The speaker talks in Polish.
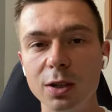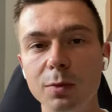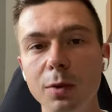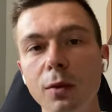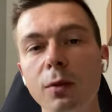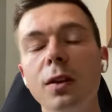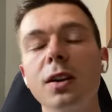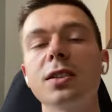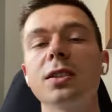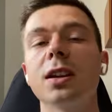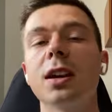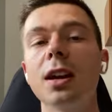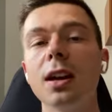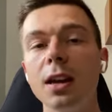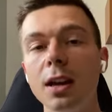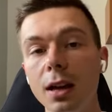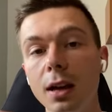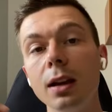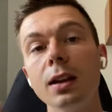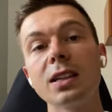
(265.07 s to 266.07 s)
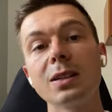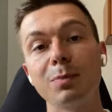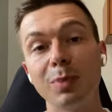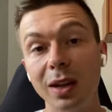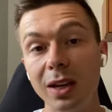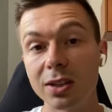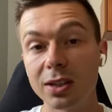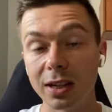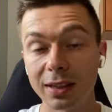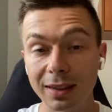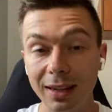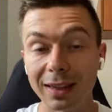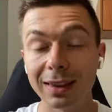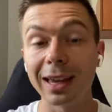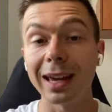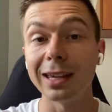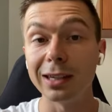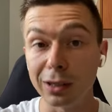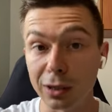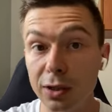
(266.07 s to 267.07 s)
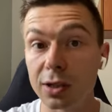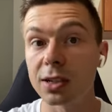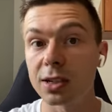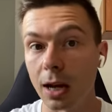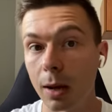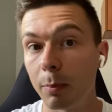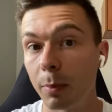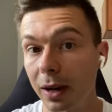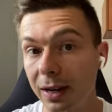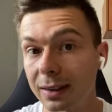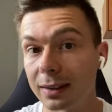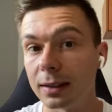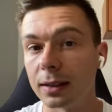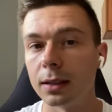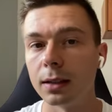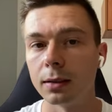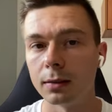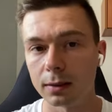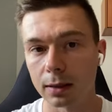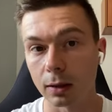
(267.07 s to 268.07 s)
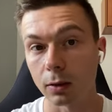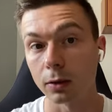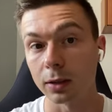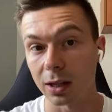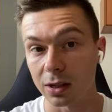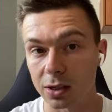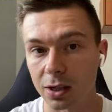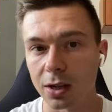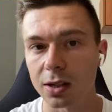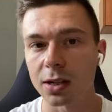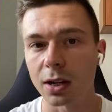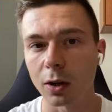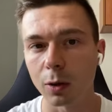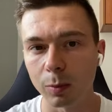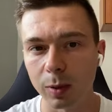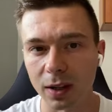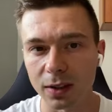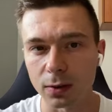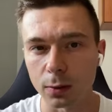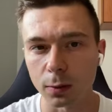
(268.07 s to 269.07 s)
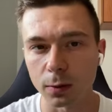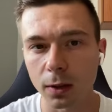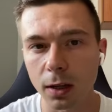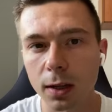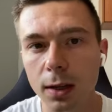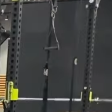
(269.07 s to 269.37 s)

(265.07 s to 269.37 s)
miał właśnie spięcie tej najniższej partii tego najszerszego pleców, nie?